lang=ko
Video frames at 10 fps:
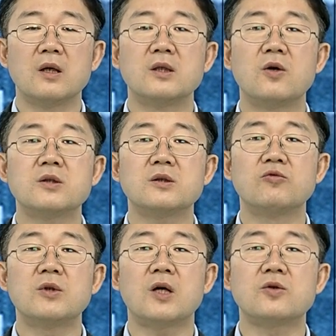이것이
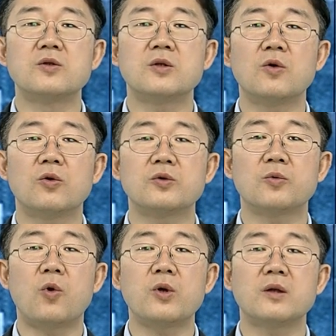우리나라 전체적으로
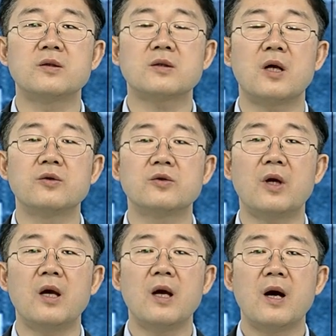지금 코리아
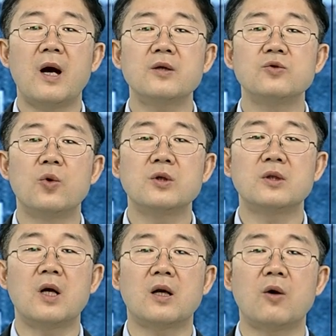디스카운트의 한
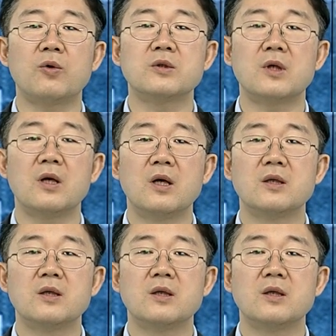요인이다라고 이제